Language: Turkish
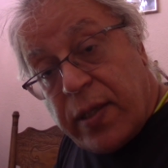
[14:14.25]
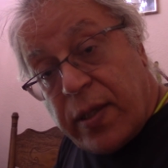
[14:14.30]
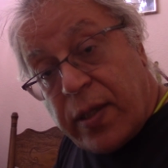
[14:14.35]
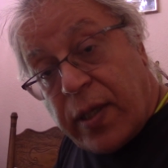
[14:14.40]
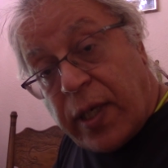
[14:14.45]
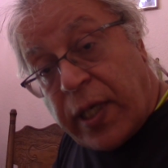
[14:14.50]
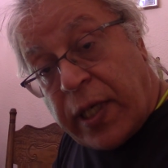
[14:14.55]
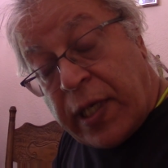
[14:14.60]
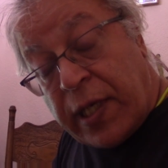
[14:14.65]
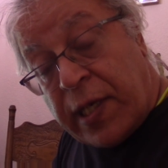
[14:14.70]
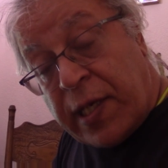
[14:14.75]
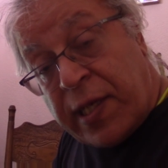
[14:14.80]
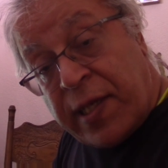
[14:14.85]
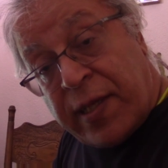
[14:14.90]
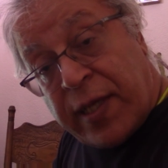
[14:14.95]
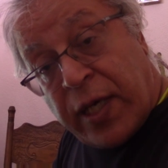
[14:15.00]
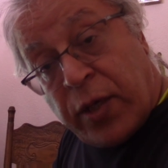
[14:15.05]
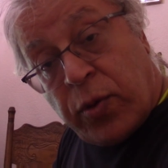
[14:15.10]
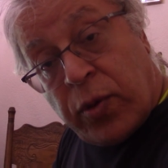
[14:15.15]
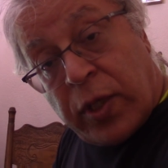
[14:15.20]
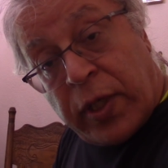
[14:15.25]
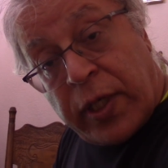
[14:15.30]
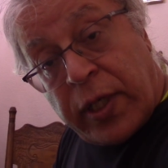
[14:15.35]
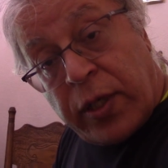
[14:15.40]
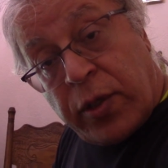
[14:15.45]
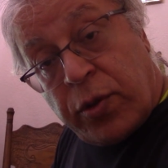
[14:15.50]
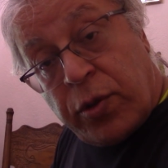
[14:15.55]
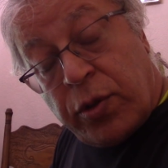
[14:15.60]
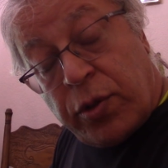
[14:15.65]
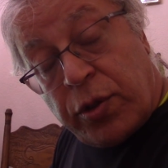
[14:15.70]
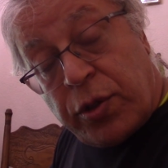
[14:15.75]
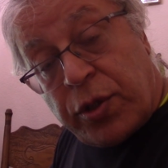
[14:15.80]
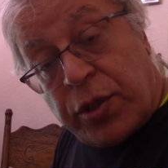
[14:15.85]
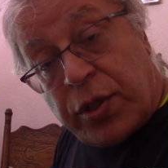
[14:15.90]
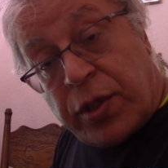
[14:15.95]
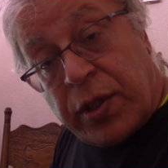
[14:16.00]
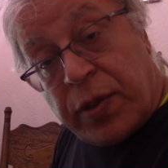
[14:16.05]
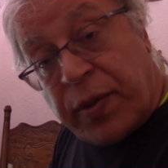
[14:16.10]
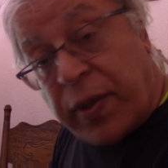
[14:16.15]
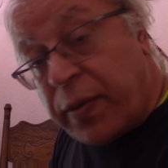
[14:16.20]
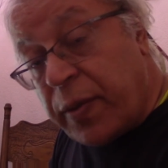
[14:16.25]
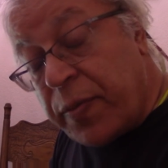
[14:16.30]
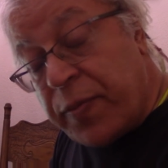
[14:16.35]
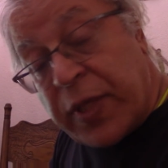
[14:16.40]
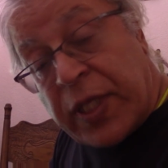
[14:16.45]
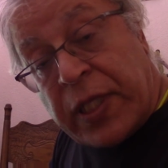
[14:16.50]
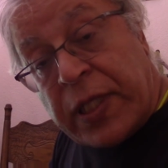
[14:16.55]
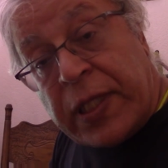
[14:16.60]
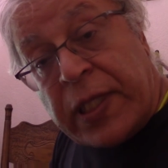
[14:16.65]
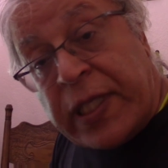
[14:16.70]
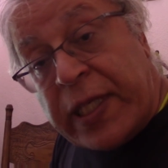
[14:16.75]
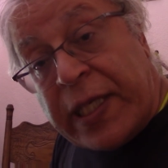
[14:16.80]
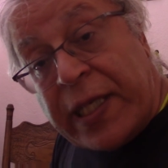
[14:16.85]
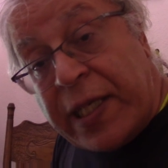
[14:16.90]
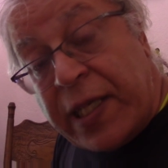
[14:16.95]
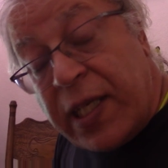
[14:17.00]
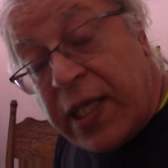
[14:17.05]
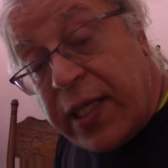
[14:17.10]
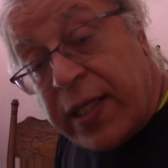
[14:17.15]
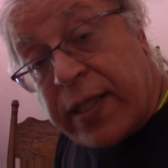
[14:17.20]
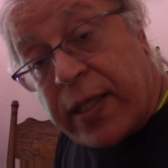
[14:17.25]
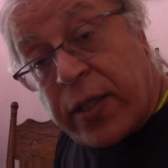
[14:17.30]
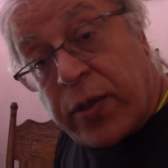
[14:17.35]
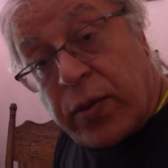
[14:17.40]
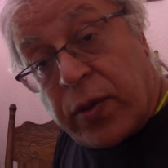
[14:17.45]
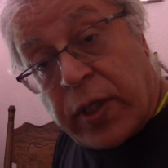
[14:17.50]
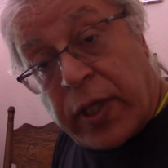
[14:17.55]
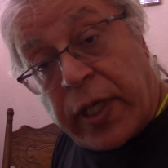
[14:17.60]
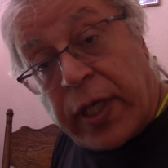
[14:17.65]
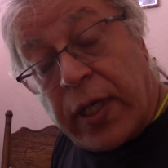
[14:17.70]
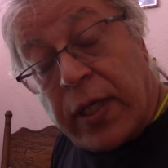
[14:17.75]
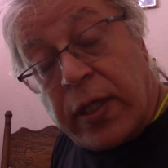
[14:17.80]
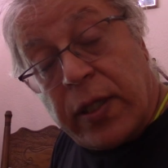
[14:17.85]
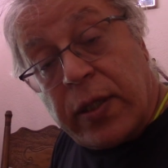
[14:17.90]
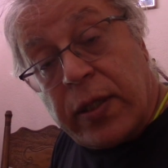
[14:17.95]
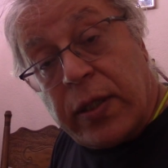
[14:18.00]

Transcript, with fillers: Hani lider olarak görüş ama bir dini lider olarak